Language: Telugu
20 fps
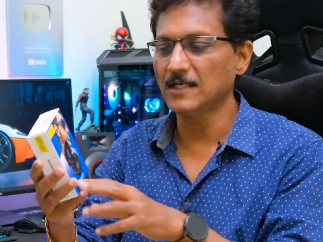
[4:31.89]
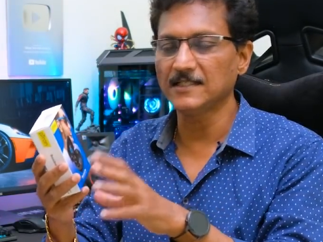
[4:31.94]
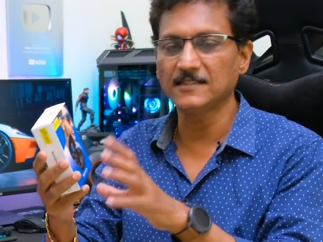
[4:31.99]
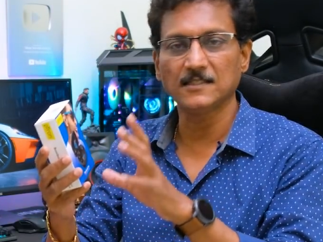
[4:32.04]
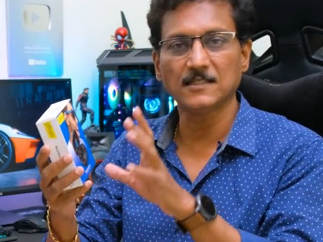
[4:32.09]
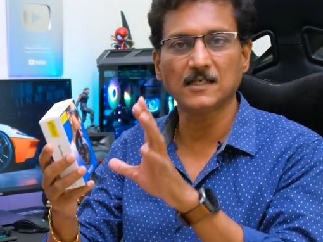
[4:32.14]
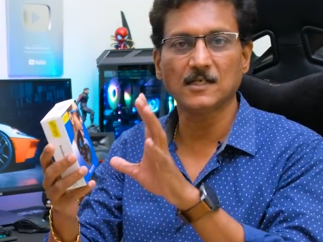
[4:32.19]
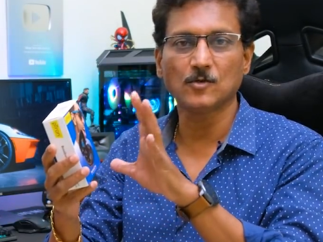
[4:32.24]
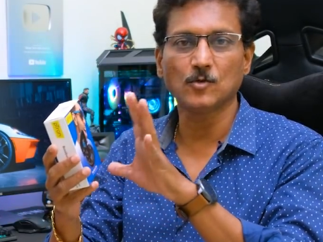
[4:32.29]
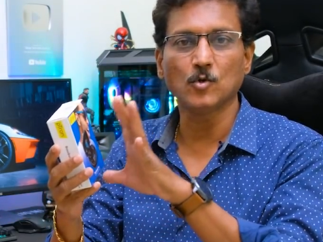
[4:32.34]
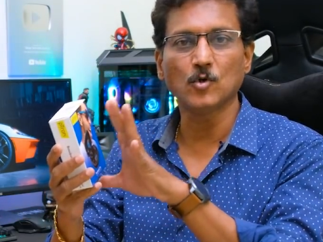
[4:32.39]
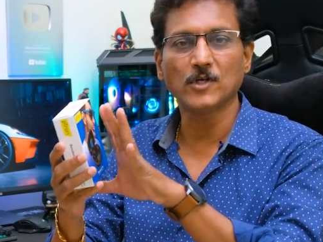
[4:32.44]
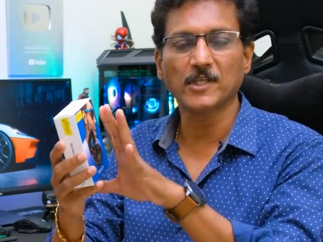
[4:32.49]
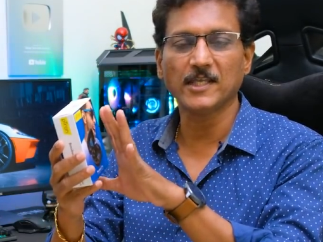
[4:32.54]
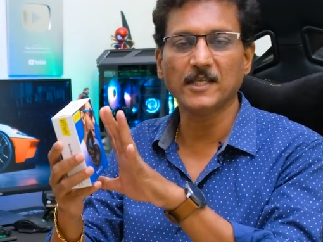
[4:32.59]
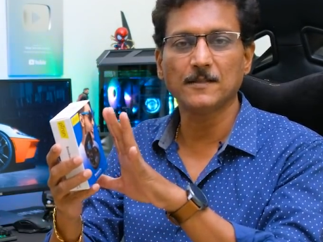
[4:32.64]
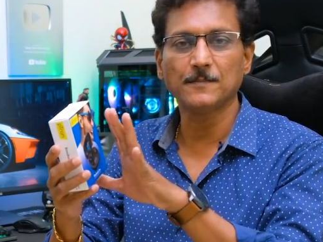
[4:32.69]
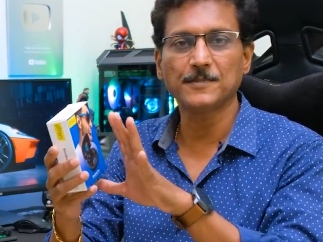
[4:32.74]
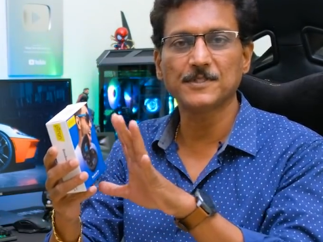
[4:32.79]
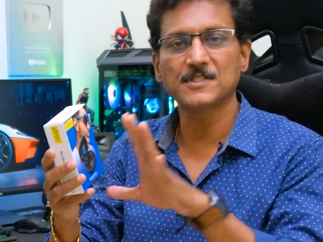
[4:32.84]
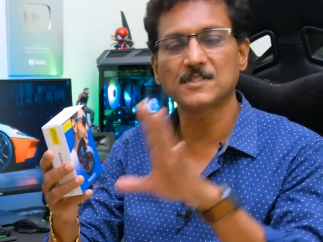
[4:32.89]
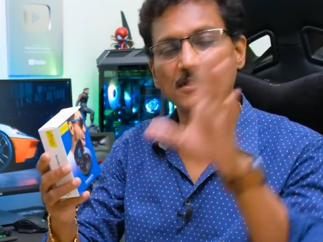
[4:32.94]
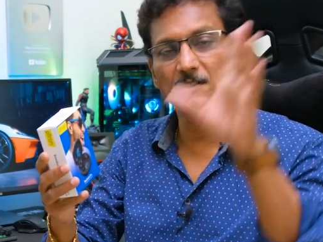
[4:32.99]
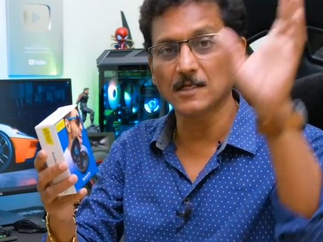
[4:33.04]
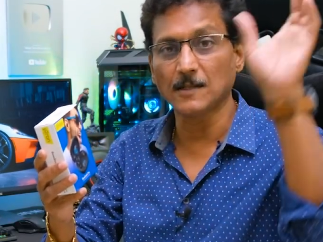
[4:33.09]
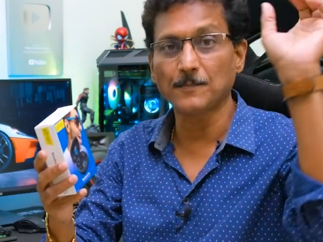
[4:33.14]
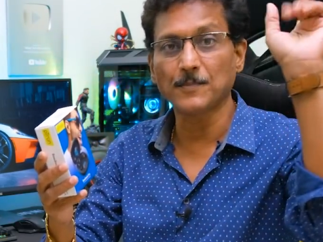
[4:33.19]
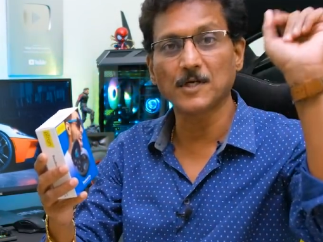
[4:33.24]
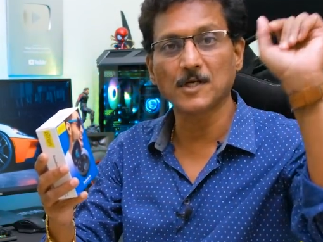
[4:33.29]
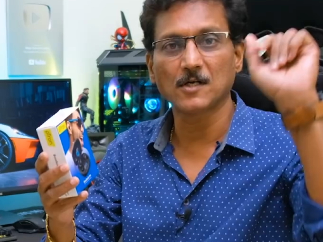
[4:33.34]
అయితే నాకు ఓకే
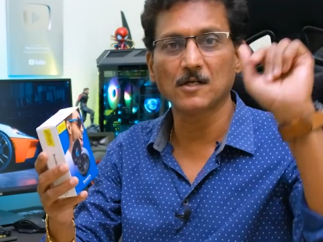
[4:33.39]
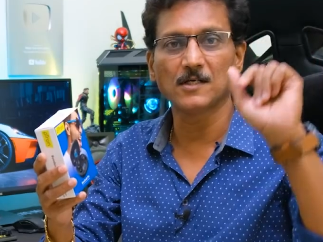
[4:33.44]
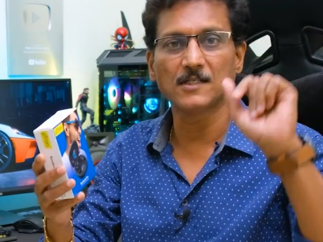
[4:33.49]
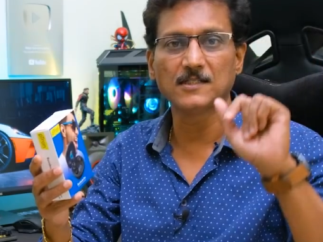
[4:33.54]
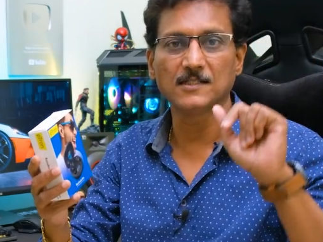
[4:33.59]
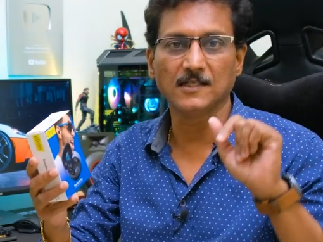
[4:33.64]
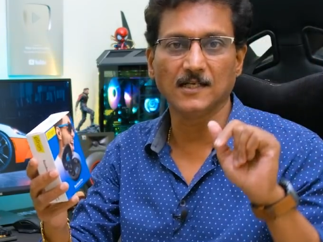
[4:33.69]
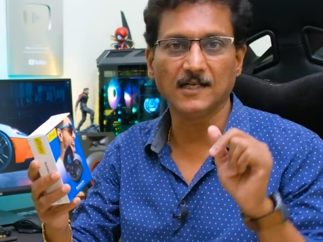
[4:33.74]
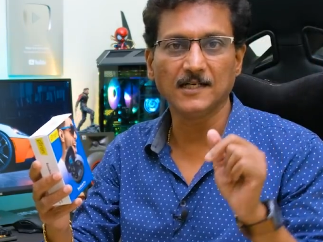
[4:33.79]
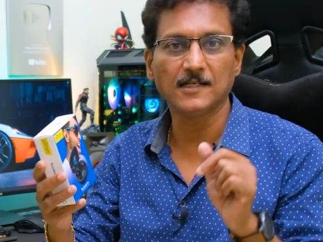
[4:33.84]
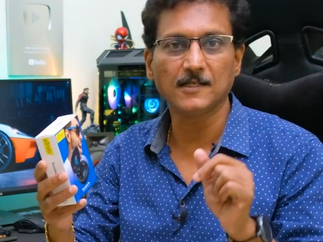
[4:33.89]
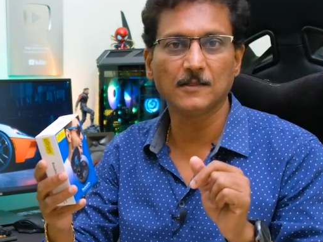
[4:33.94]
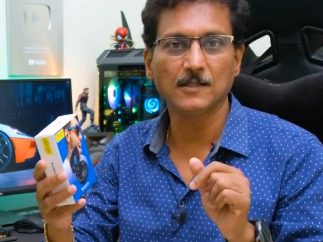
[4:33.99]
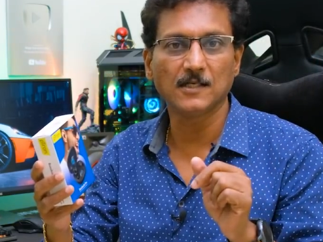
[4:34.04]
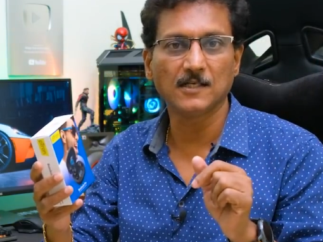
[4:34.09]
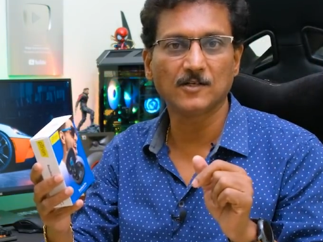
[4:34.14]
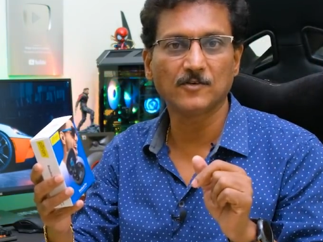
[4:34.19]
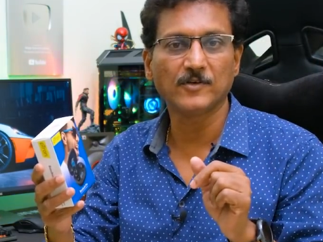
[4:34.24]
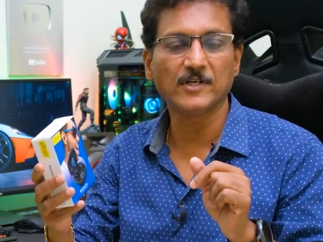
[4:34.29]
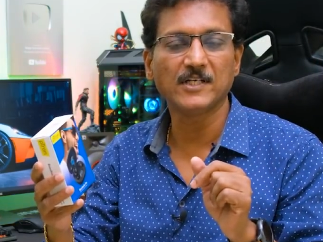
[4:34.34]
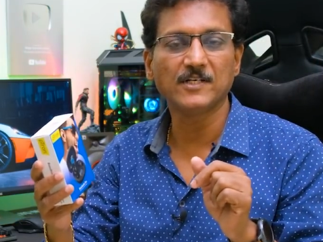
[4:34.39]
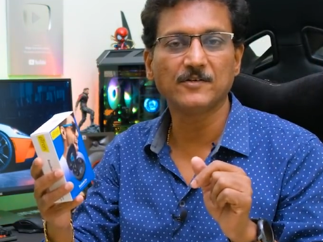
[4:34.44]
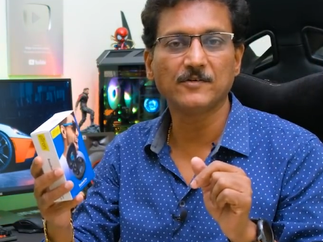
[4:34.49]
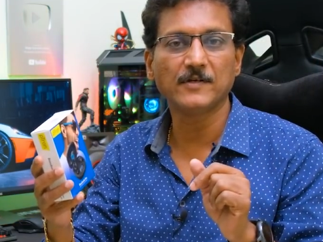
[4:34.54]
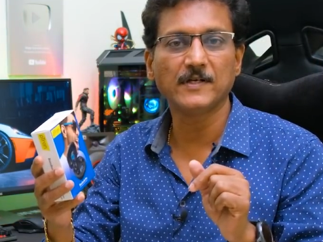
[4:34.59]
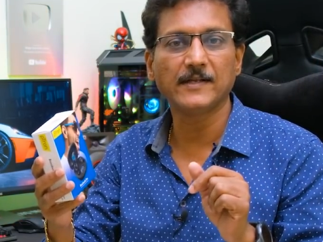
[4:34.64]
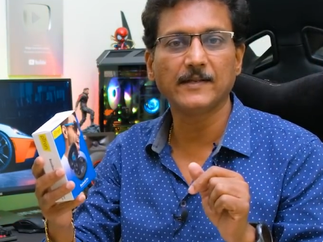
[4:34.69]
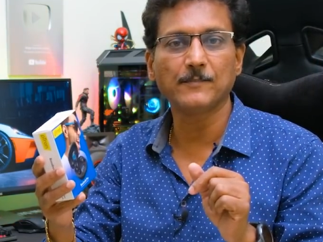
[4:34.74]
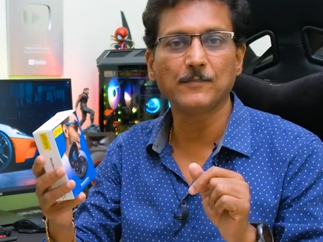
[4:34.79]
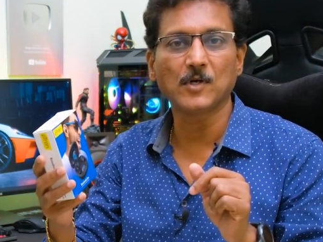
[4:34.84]
అనిపించింది అప్పట్లో అది అంటే ట్వంటీ
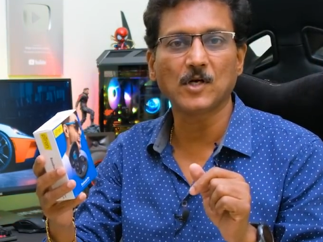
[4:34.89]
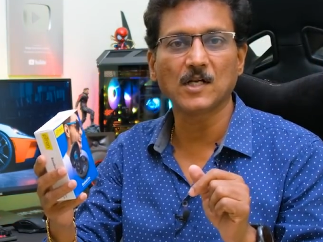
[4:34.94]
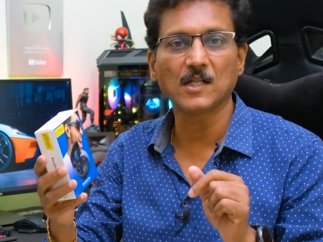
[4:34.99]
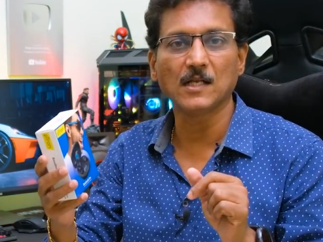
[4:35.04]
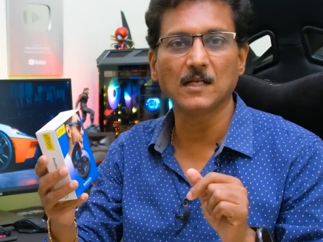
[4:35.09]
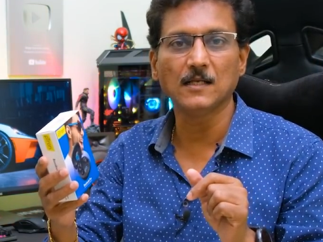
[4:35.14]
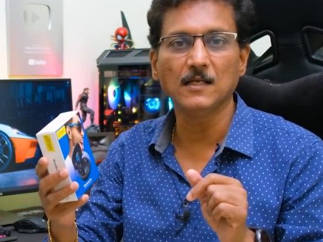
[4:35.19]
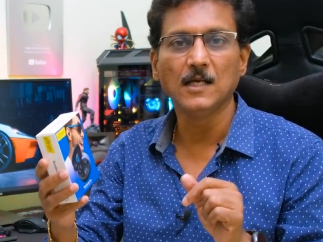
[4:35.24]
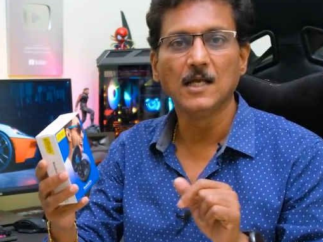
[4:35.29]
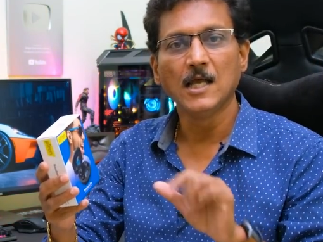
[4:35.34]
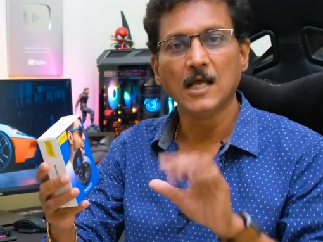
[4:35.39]
ట్వంటీ మోడల్